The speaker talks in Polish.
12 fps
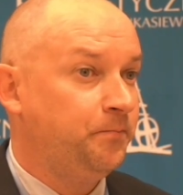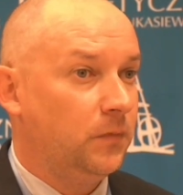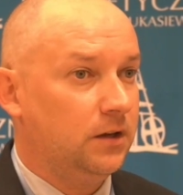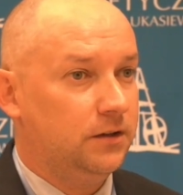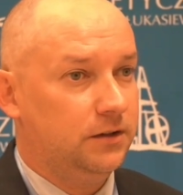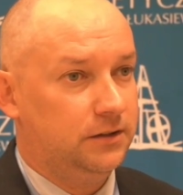
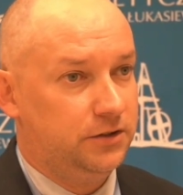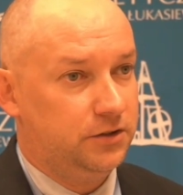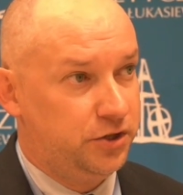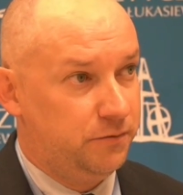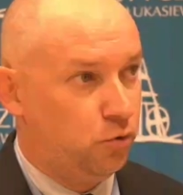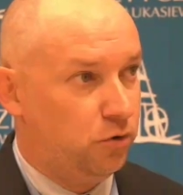E,
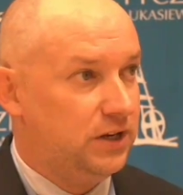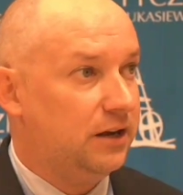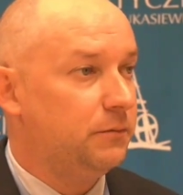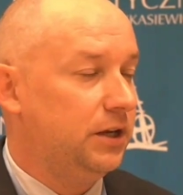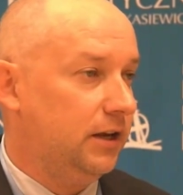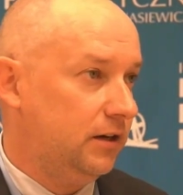
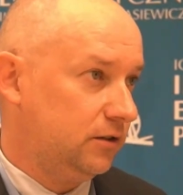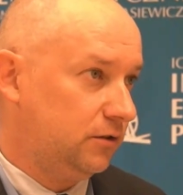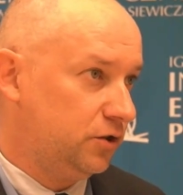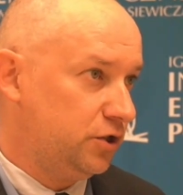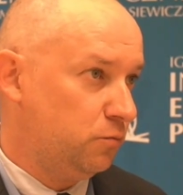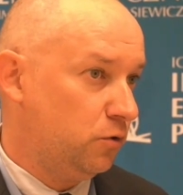ciepłowniami,
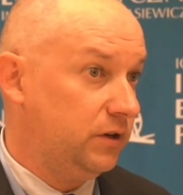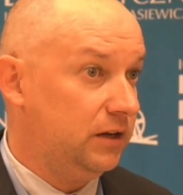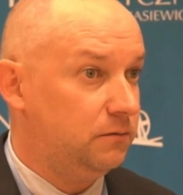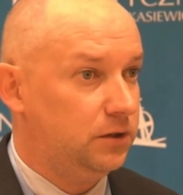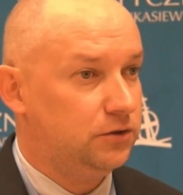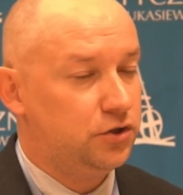
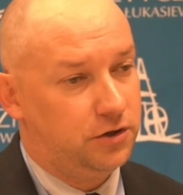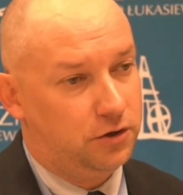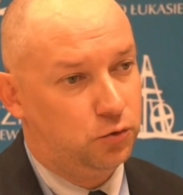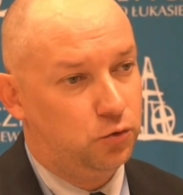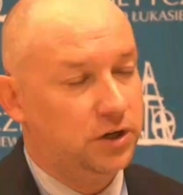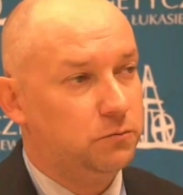elektrociepłowniami, czy
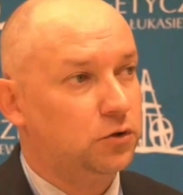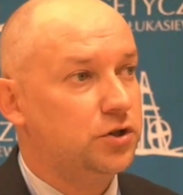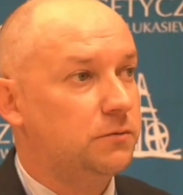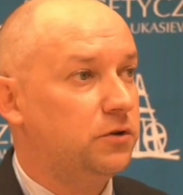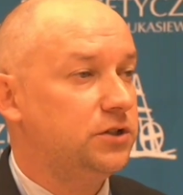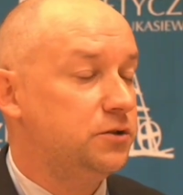ogólnie
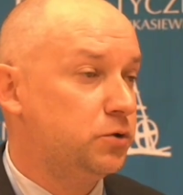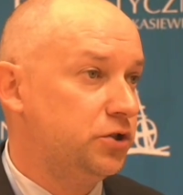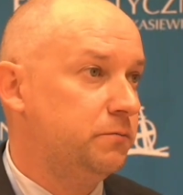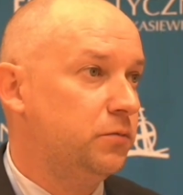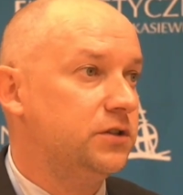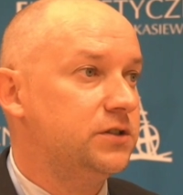można powiedzieć
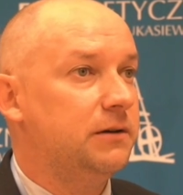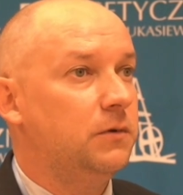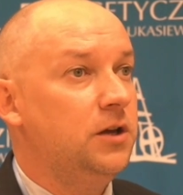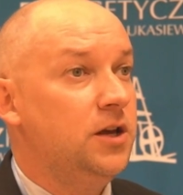przedsiębiorcami,